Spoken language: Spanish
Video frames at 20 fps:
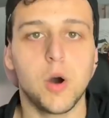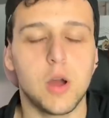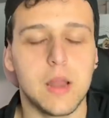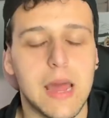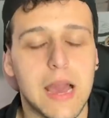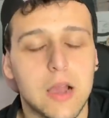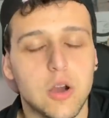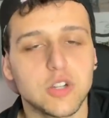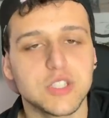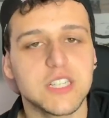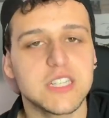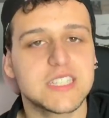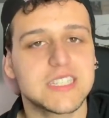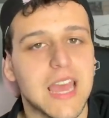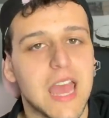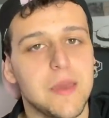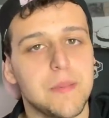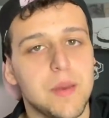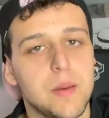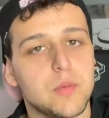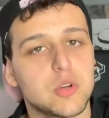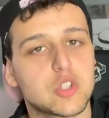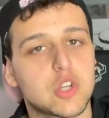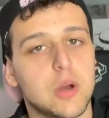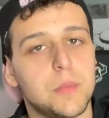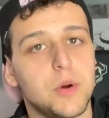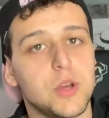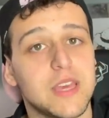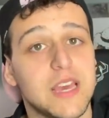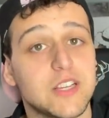Bueno, la cosa es que ahí vemos
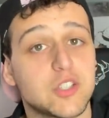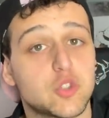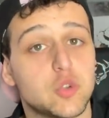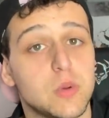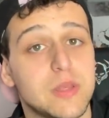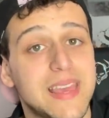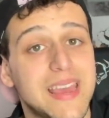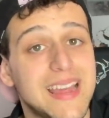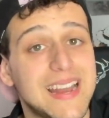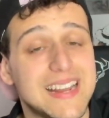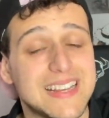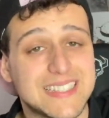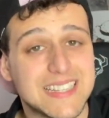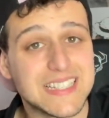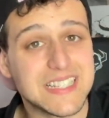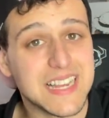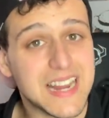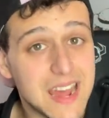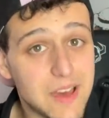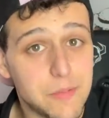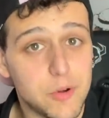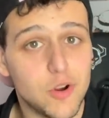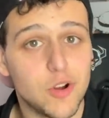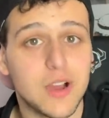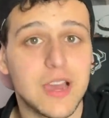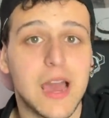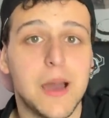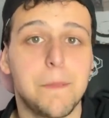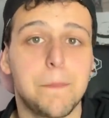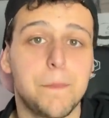como Yasuye les echa la
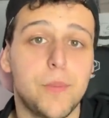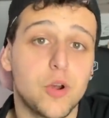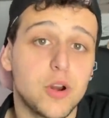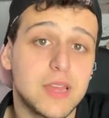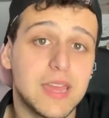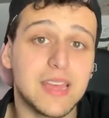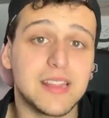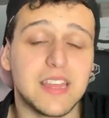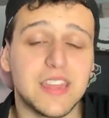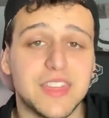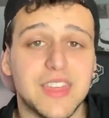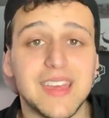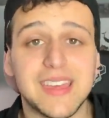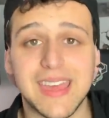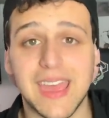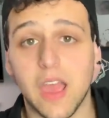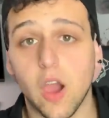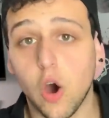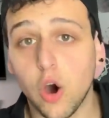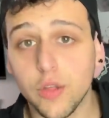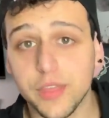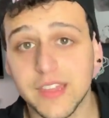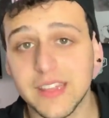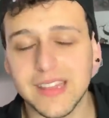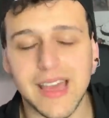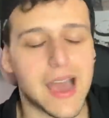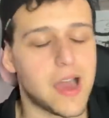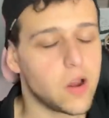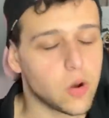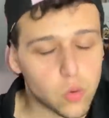bronca porque dicen que
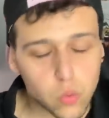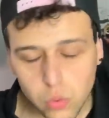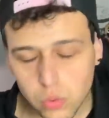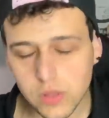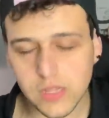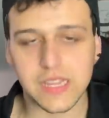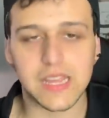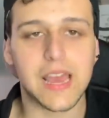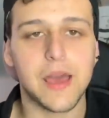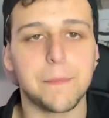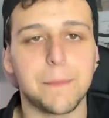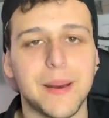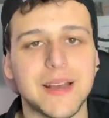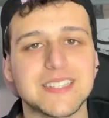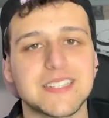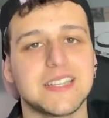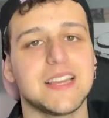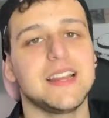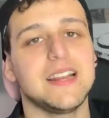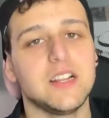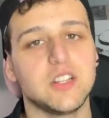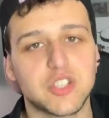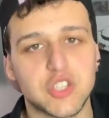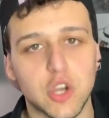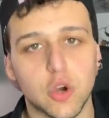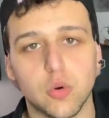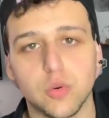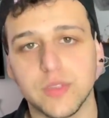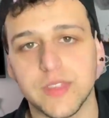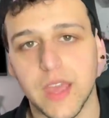Oden algún día va a ser el
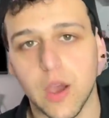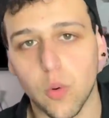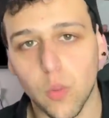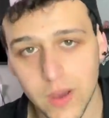Shogun de